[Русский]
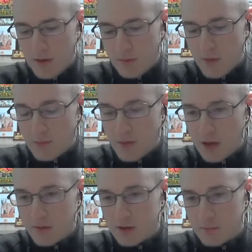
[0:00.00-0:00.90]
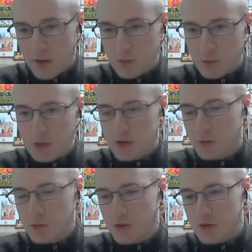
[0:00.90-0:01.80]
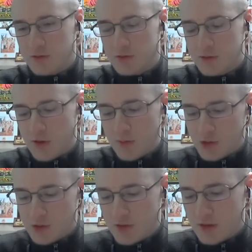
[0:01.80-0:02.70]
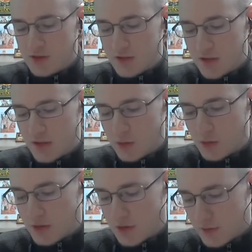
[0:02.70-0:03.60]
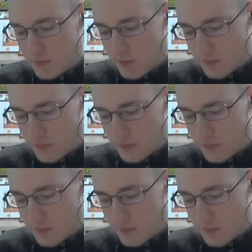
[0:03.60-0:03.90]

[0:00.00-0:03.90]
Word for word: Махабхагавата парадука дуки, что не может видеть страдания других.